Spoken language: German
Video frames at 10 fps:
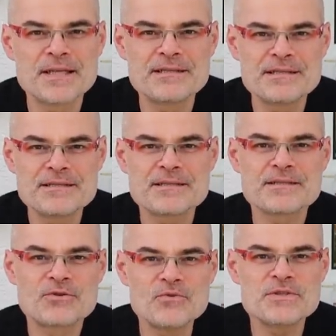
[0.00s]
mir
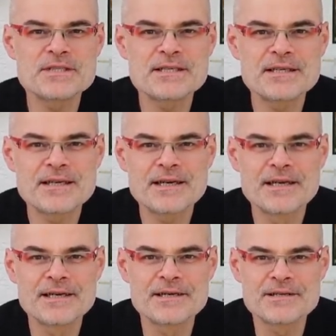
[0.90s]
dieses günstige
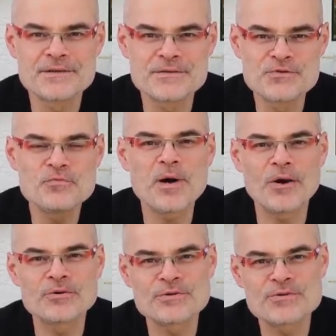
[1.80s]

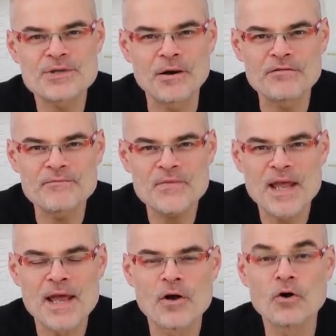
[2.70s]
Superauto zu kaufen
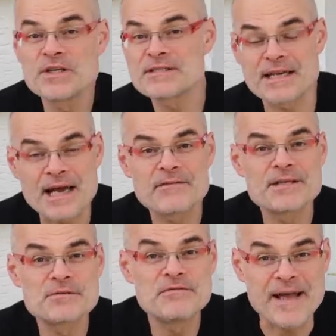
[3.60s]
und es danach
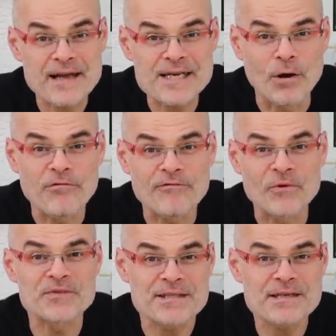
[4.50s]
wieder zu verkaufen.
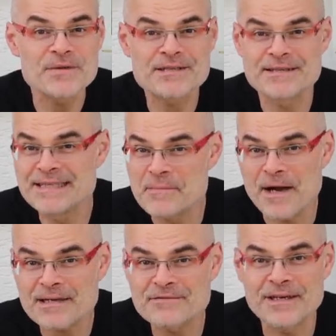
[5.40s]
Und das habe ich dann nie
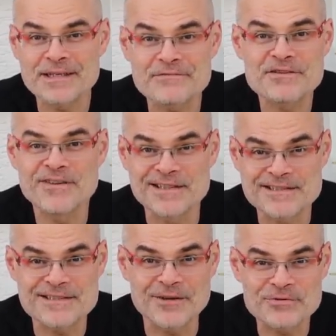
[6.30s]
gemacht, weil dafür war
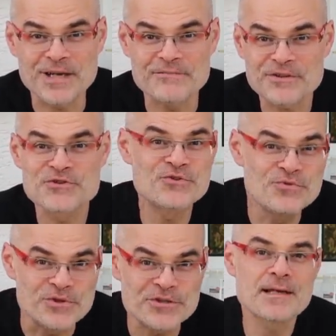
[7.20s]
dieses Auto einfach zu gut.